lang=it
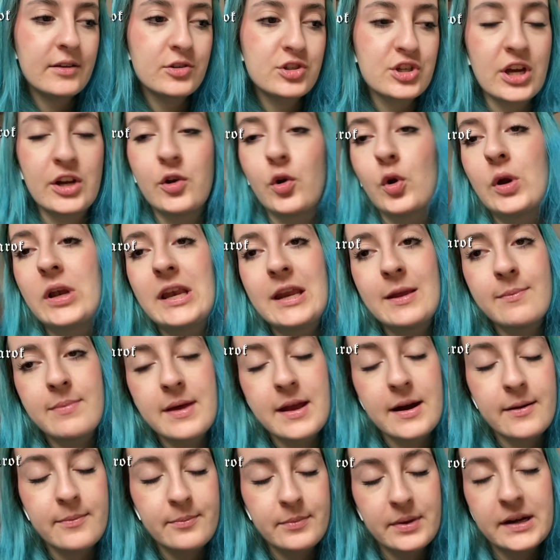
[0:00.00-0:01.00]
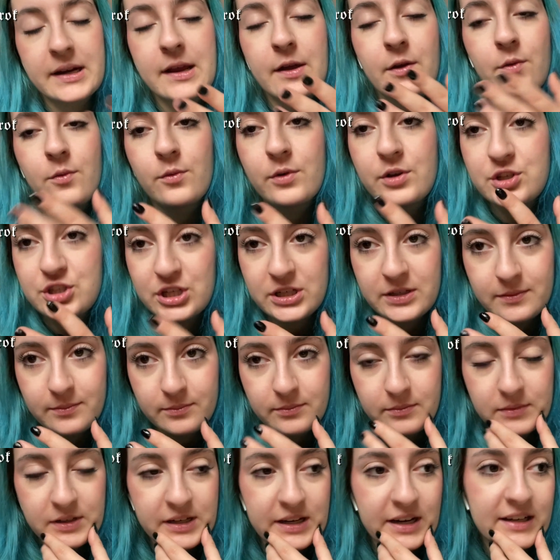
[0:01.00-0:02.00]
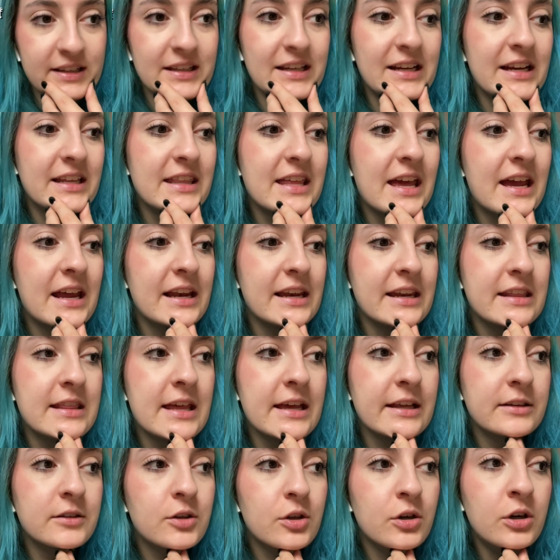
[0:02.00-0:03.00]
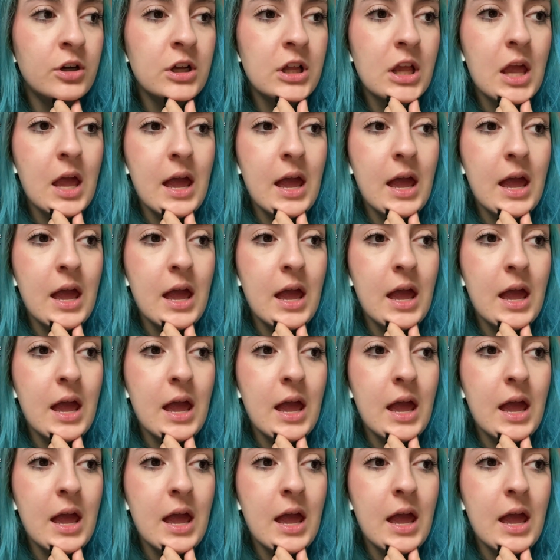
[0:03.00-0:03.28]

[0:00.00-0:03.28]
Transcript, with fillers: cioè non libera perché comunque c'è l'ira delle idee lì dentro